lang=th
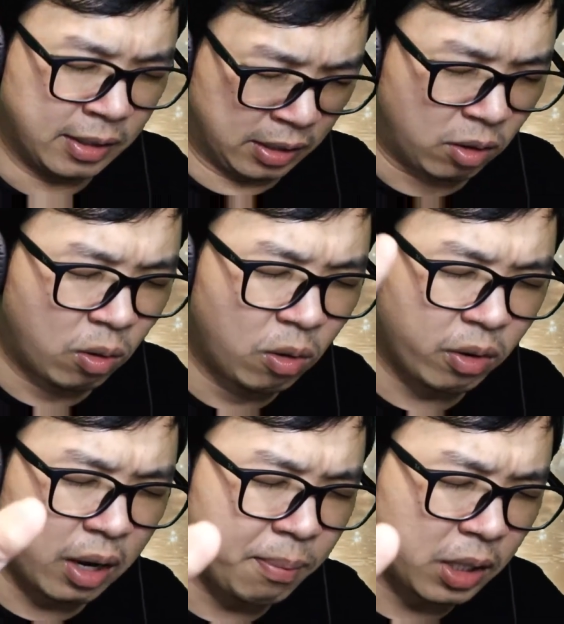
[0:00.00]
โฮ
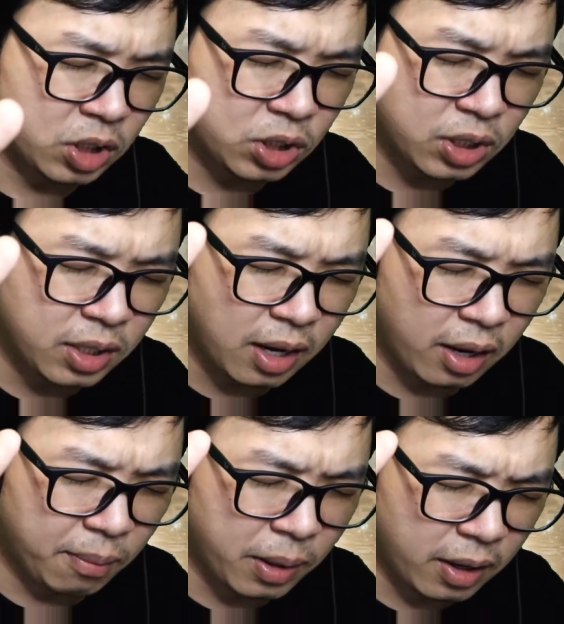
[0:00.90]
ราบาชีคา
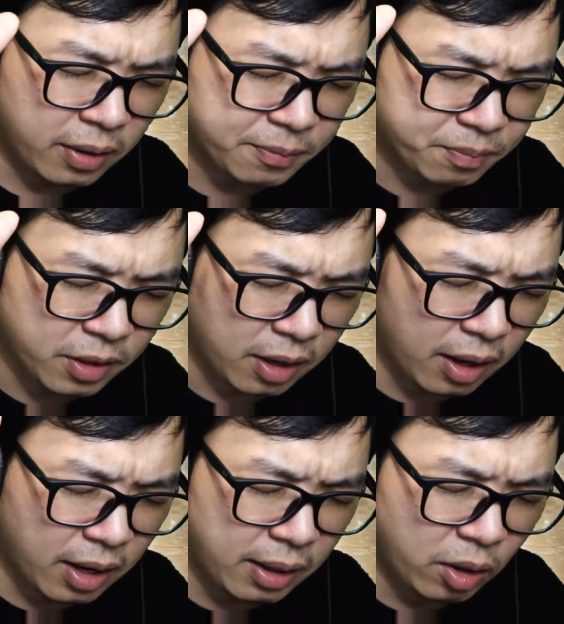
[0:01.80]
ราบา
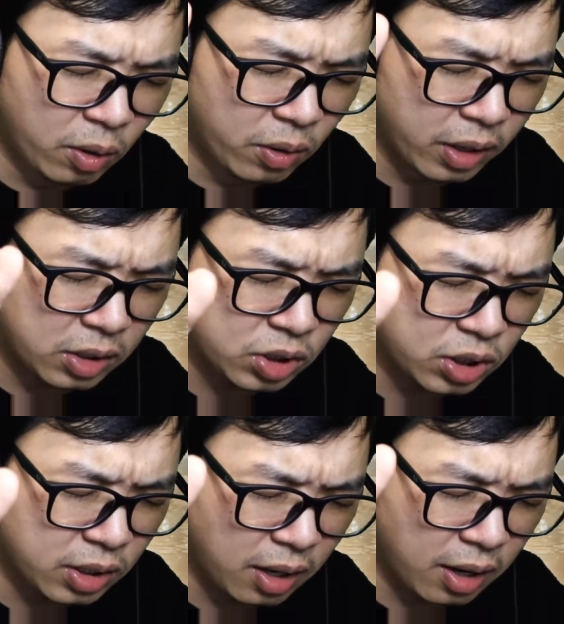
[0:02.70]
ฮาเลลูยา
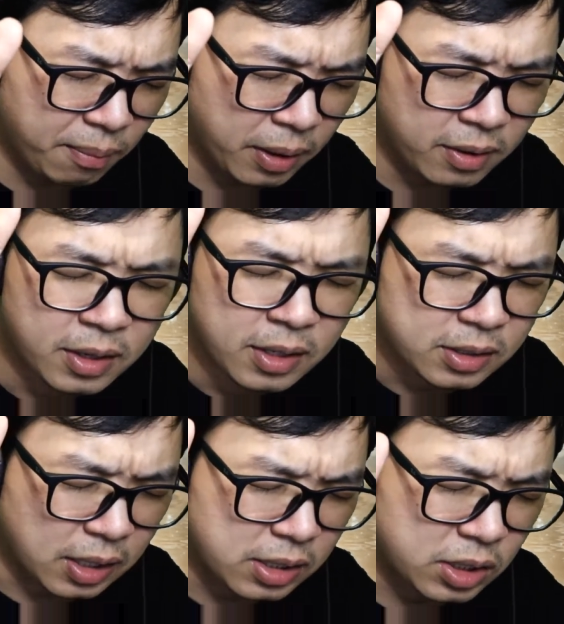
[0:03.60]
ชีคาราบา
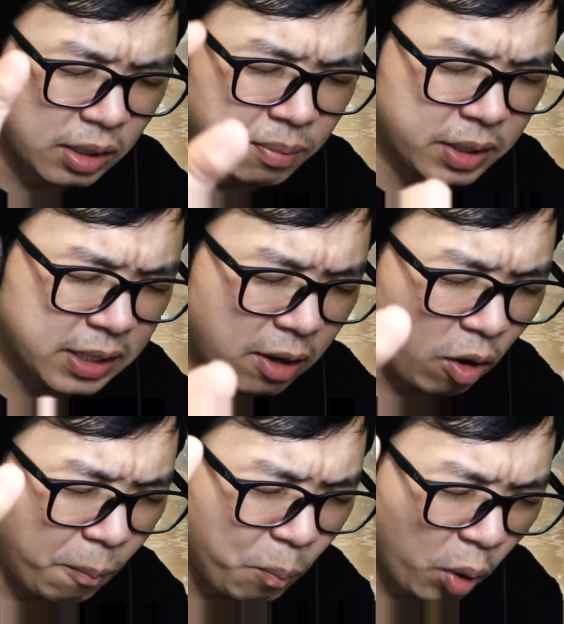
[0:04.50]
สรรเสริญพระเจ้าข
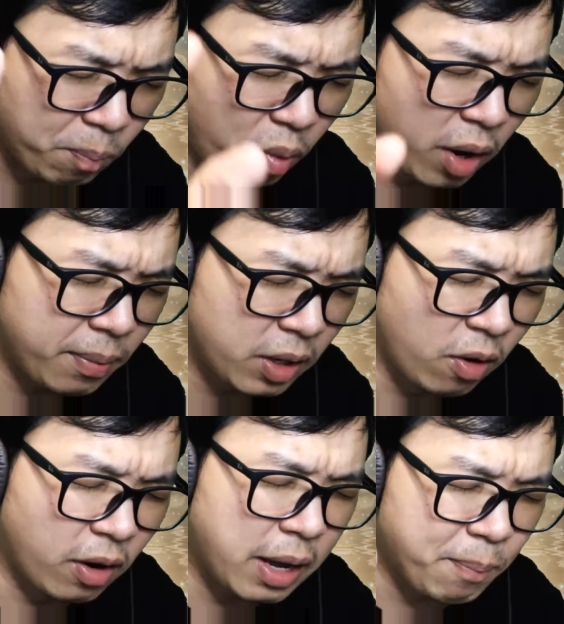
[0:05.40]
อปลดปล่อยพี่
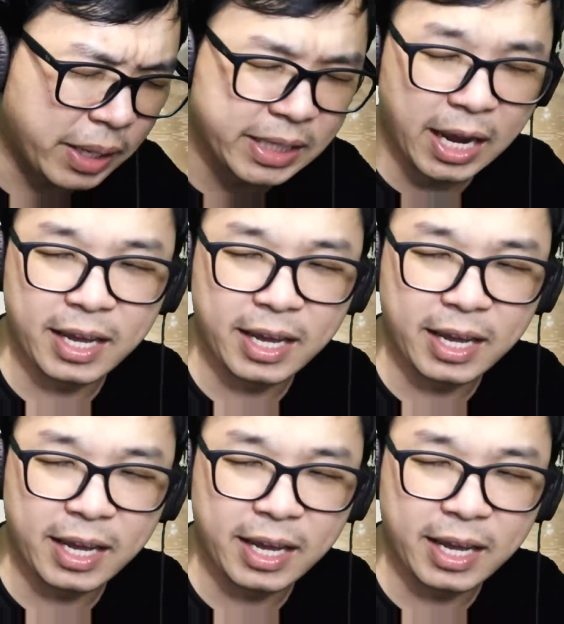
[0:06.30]
น้องให้เป็นไทย